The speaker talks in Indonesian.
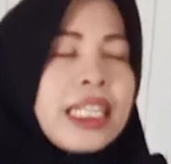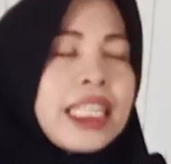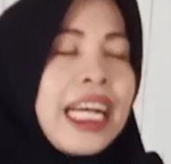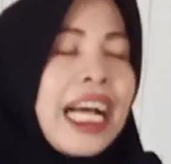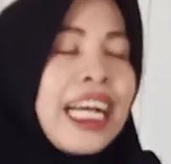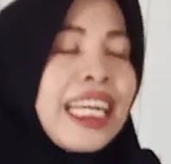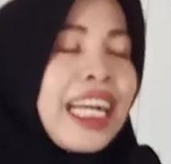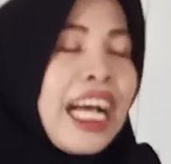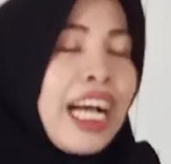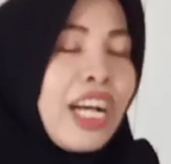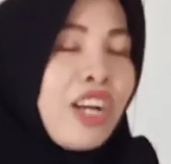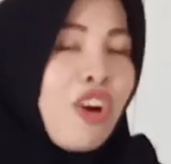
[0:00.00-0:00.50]

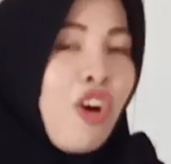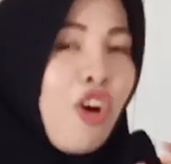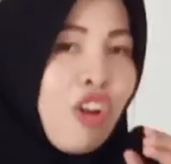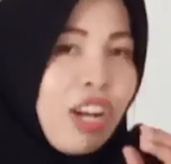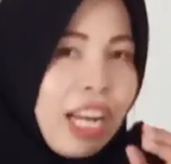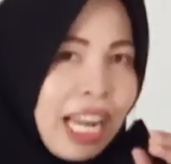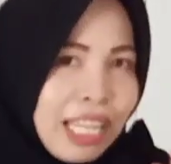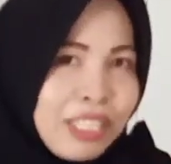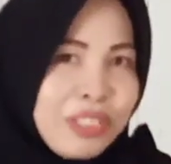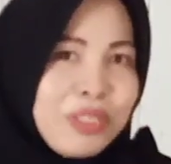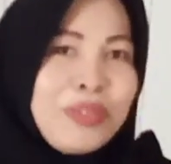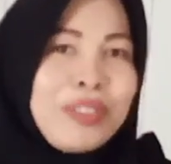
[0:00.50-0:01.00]
eh,
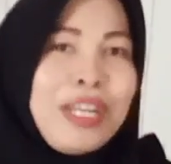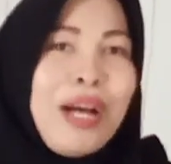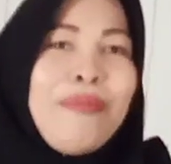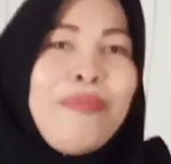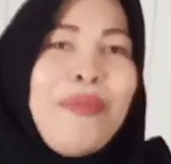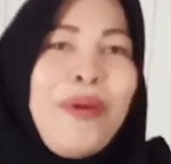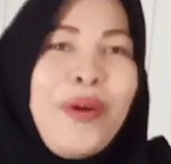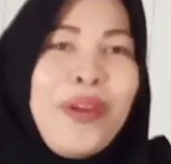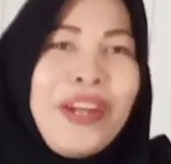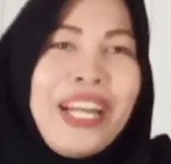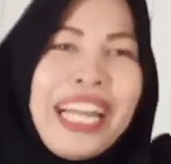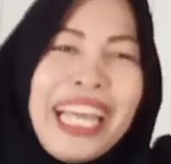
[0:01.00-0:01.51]
cola juga
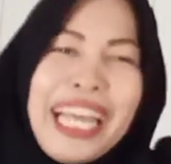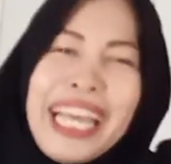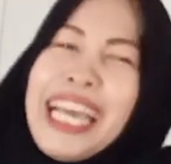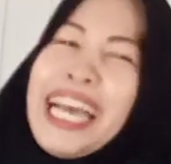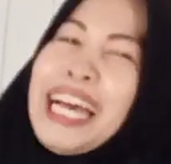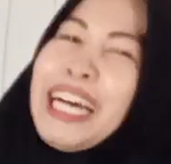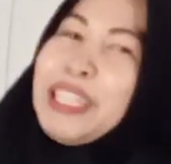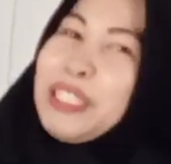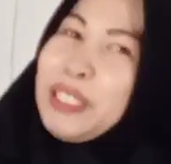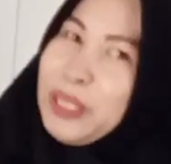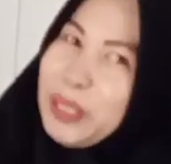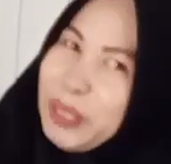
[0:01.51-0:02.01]
boleh
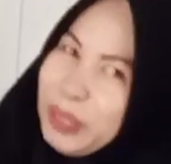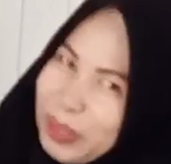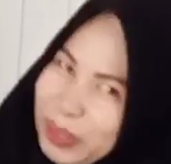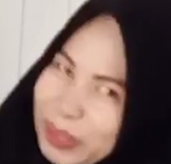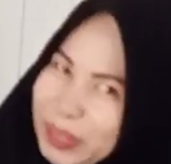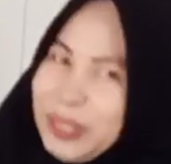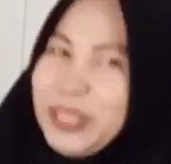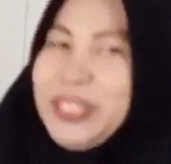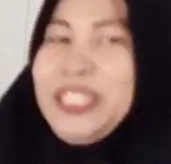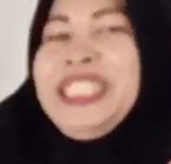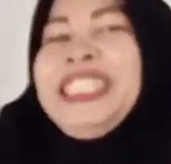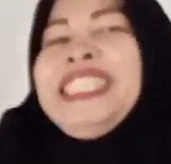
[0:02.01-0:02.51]

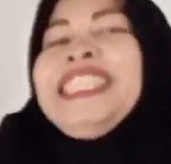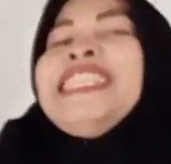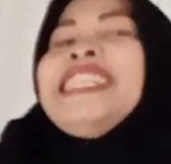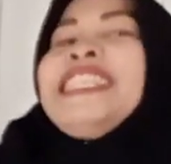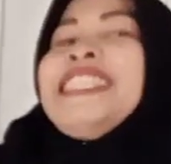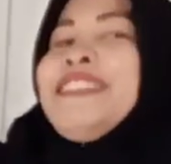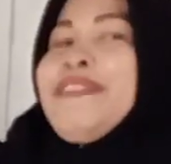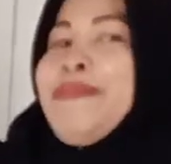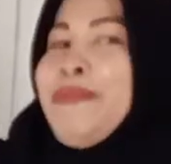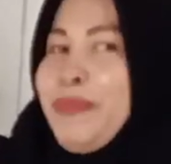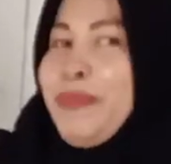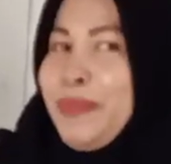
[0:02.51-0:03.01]

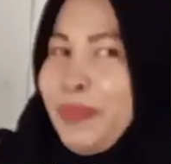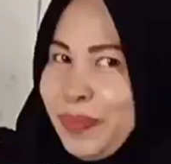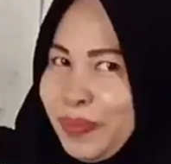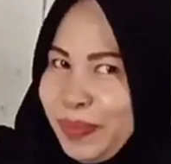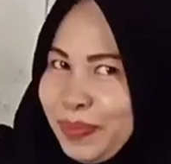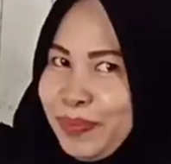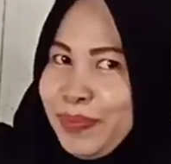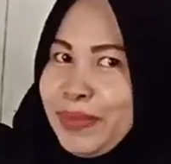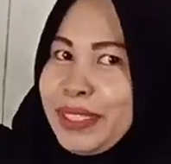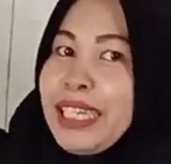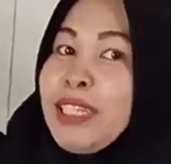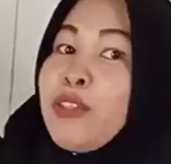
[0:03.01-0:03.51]
Hmm,